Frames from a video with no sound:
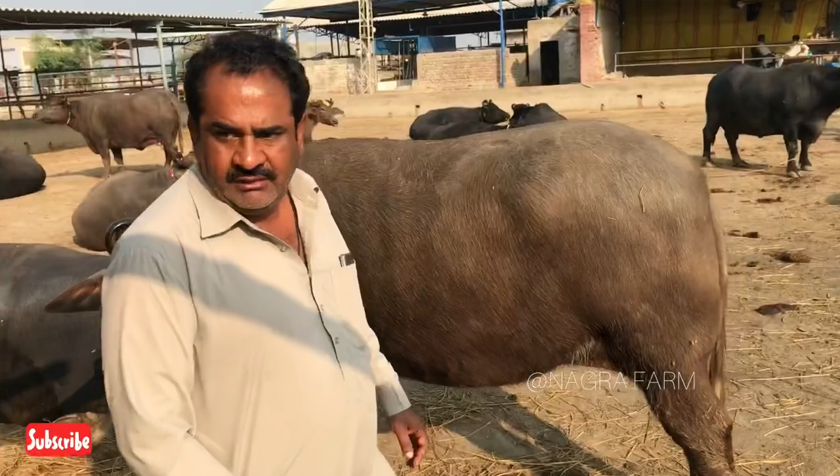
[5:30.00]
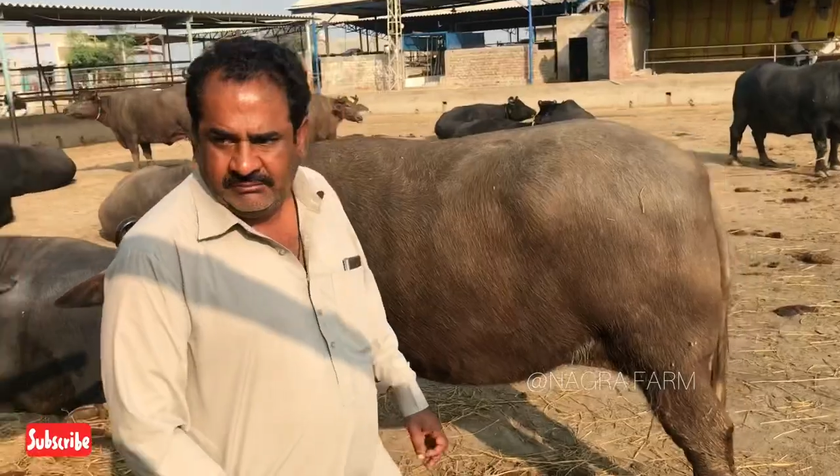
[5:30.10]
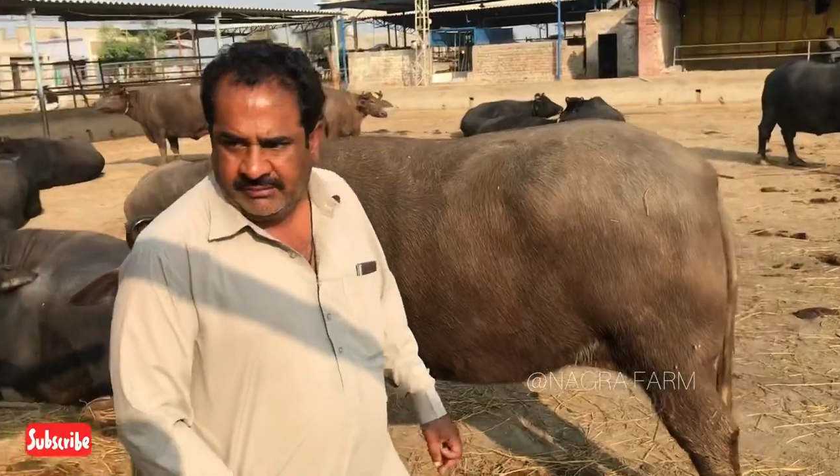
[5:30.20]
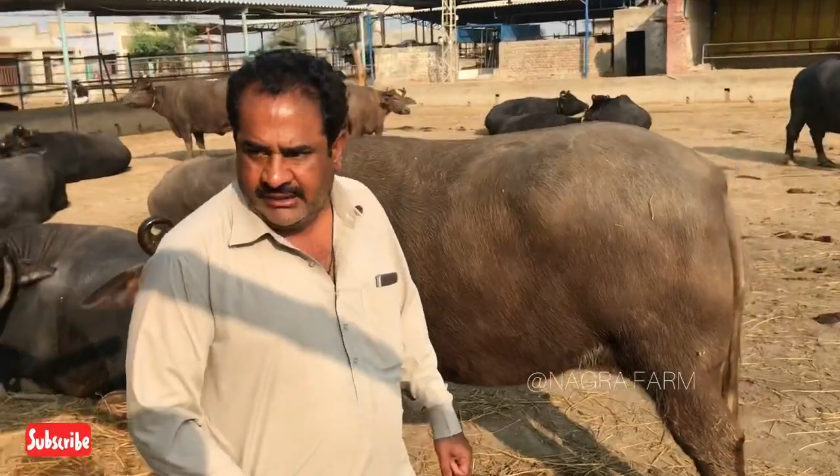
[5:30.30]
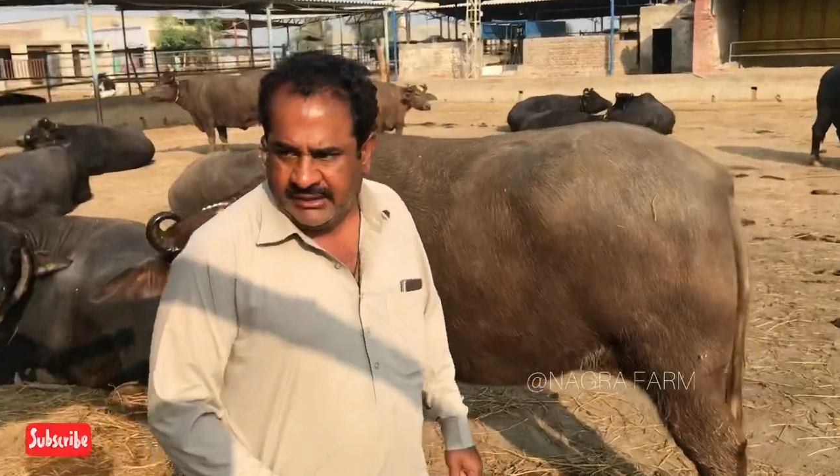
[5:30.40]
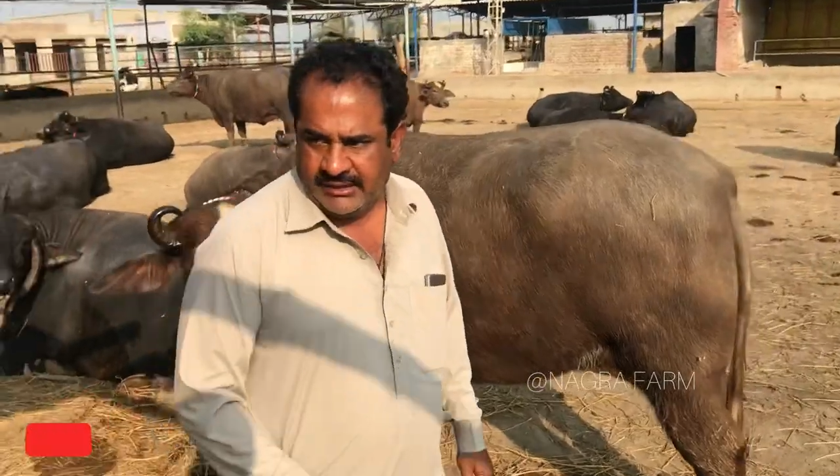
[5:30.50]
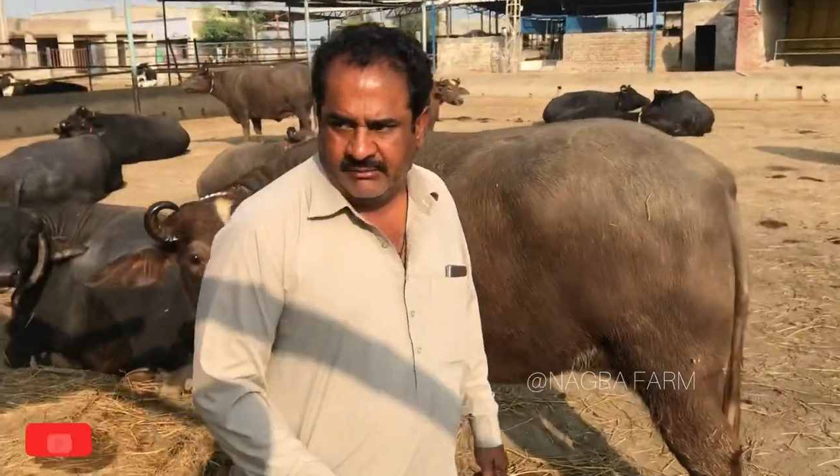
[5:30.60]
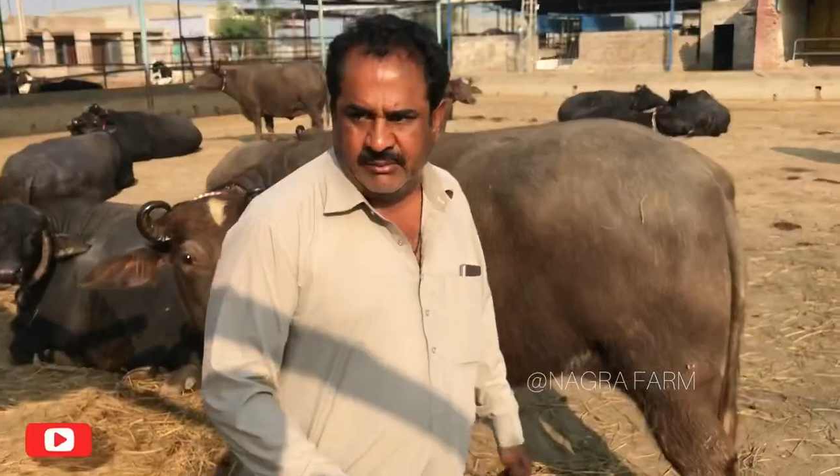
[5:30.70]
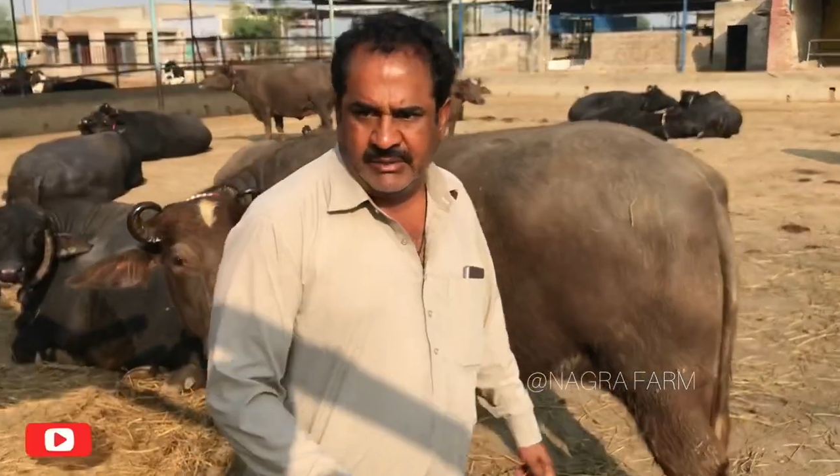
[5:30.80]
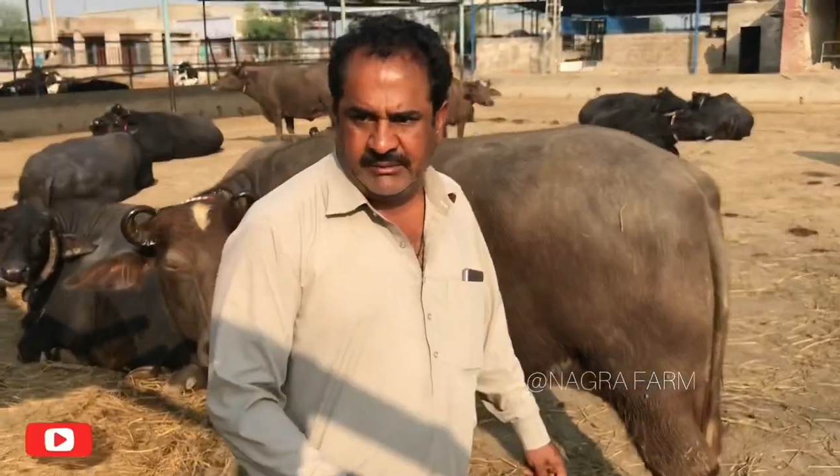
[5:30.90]
ब्रीडर
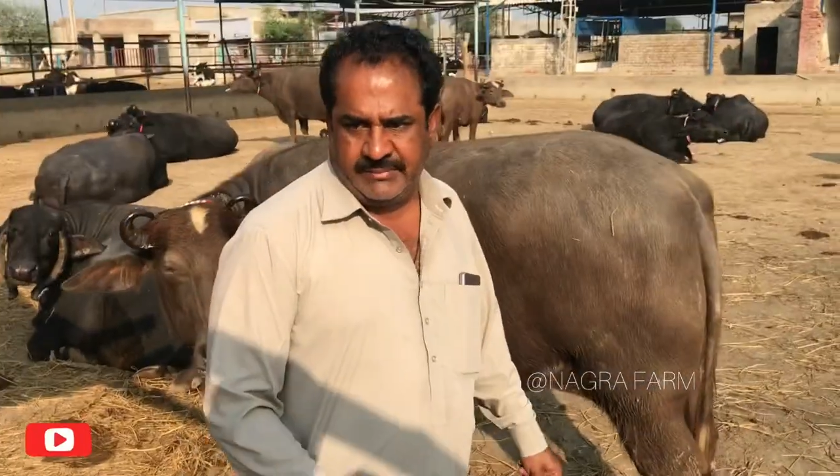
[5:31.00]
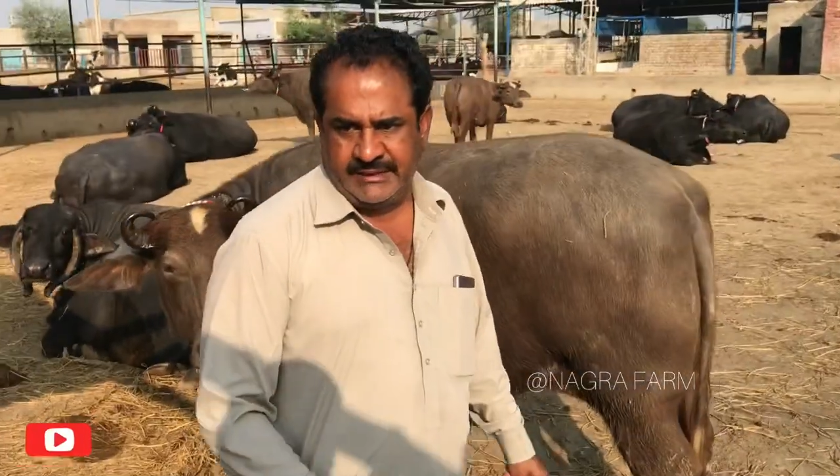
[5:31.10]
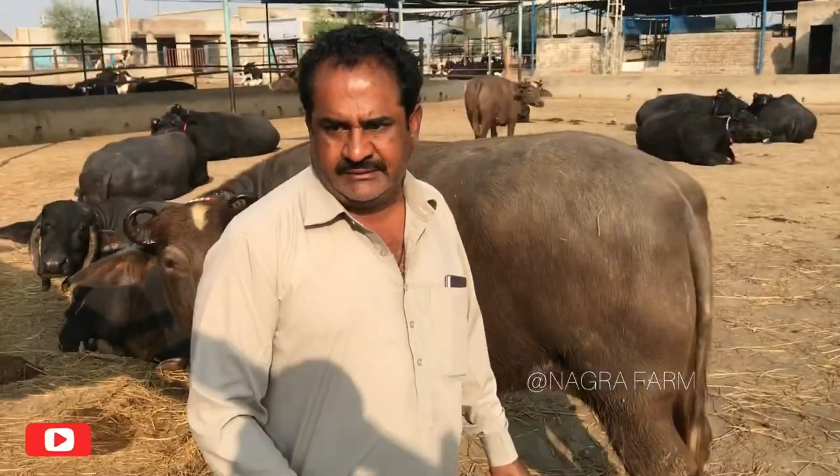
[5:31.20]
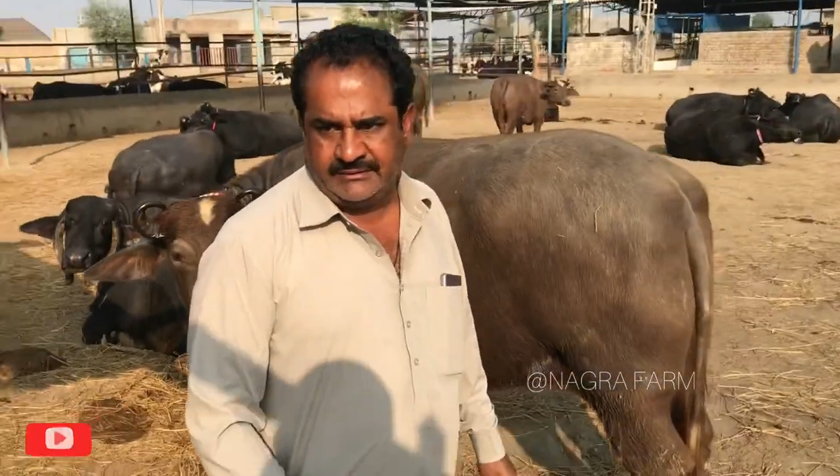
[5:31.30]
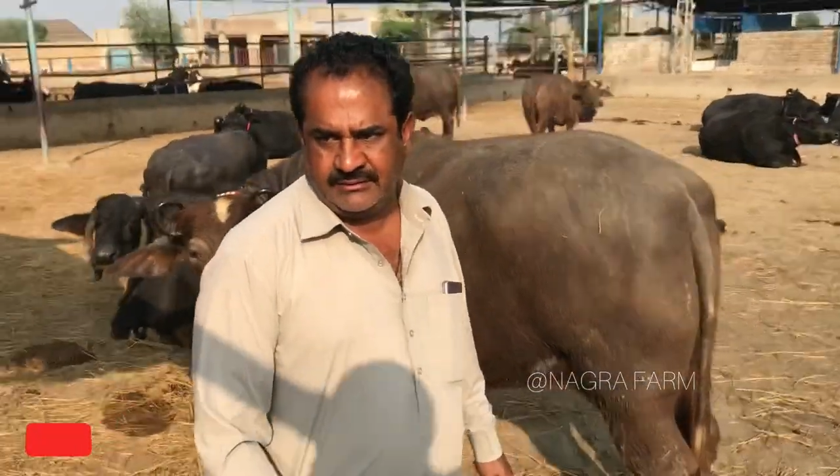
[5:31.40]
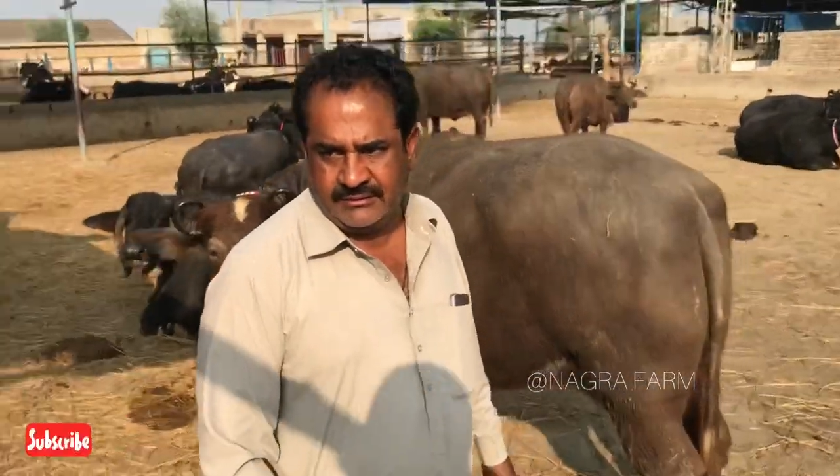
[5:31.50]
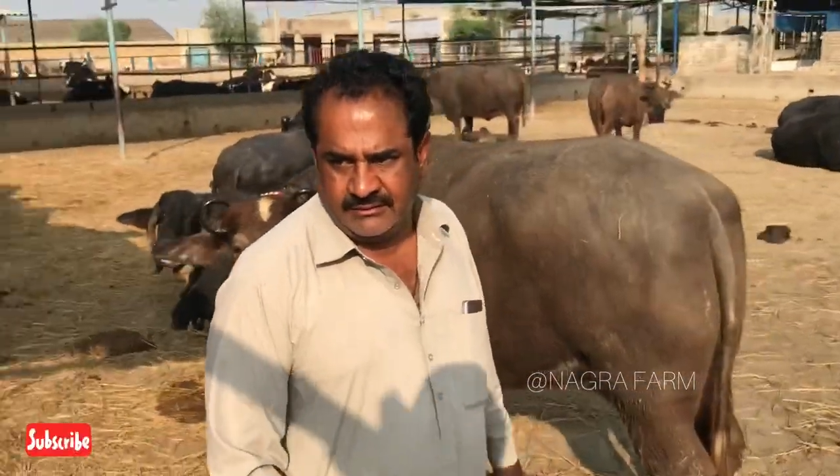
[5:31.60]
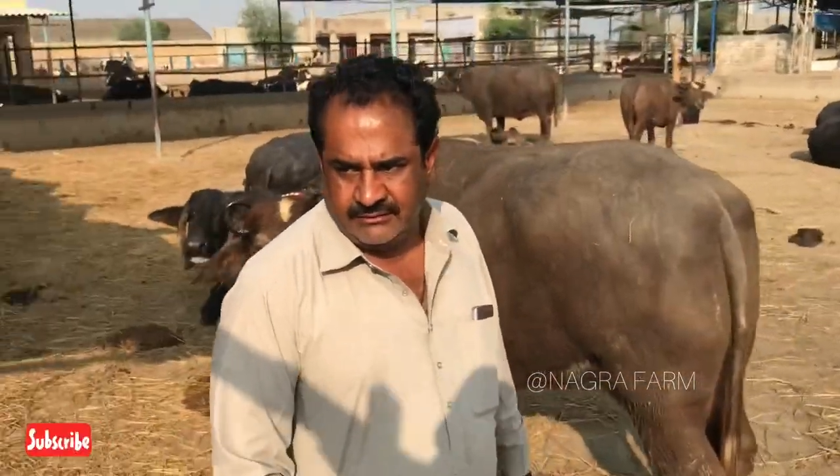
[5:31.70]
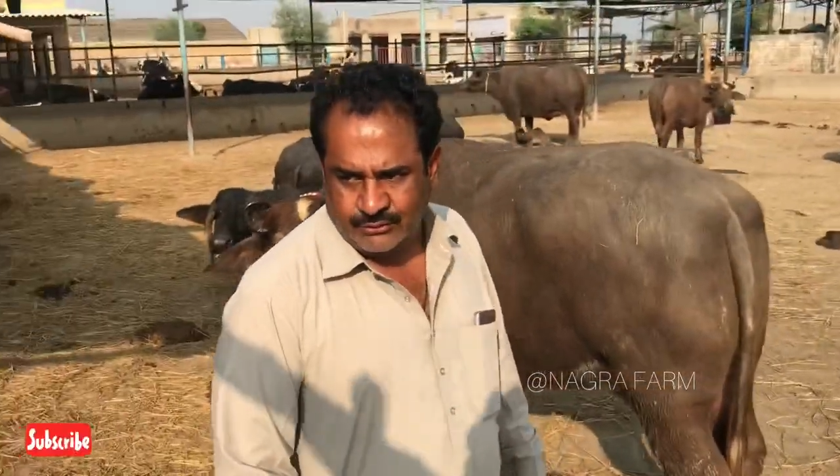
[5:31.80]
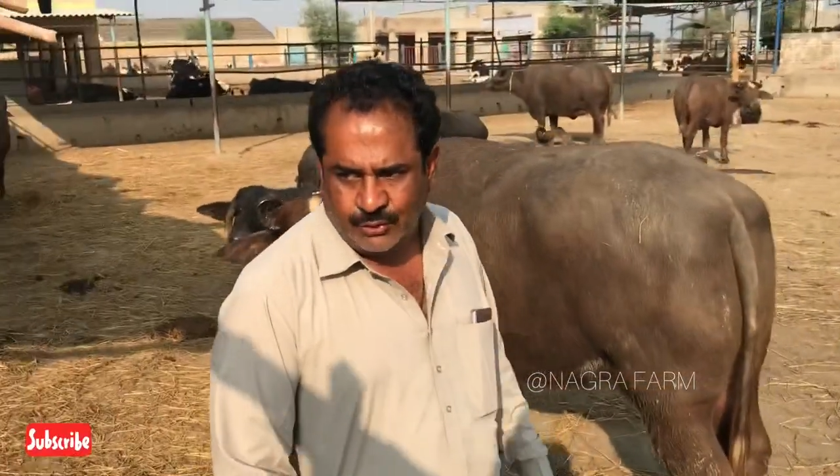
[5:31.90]
अभी मेरे पास
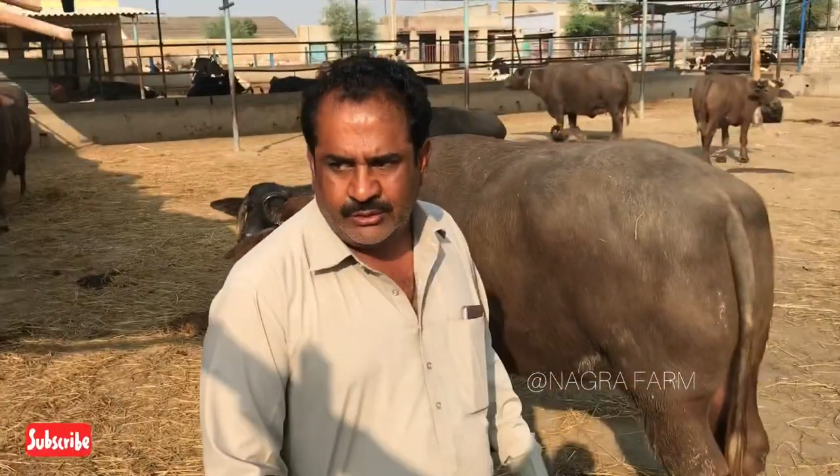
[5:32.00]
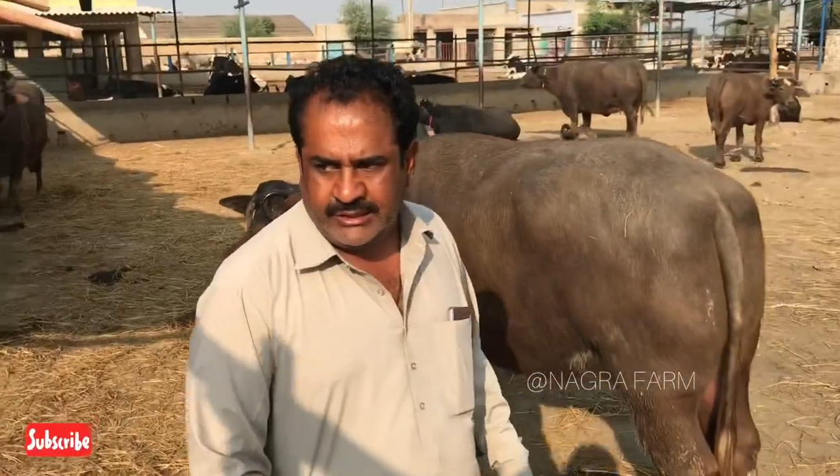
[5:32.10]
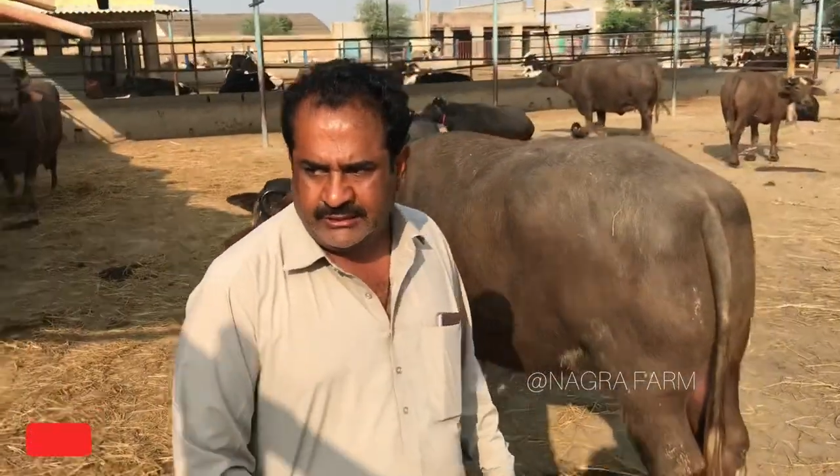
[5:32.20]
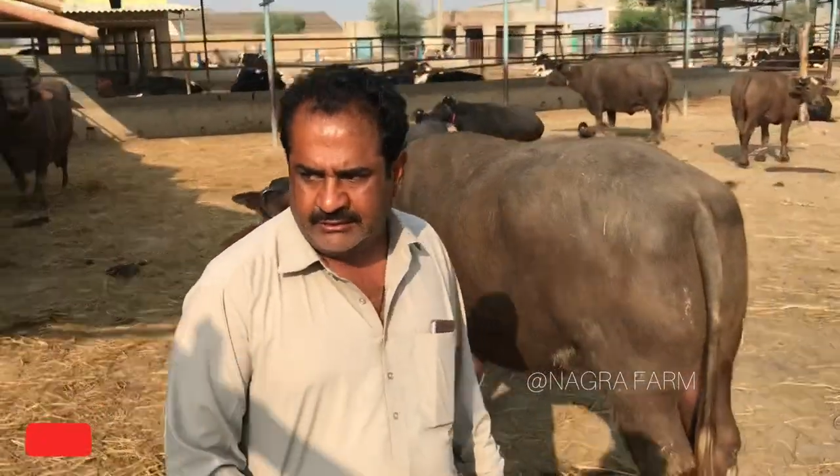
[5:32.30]
दो हैं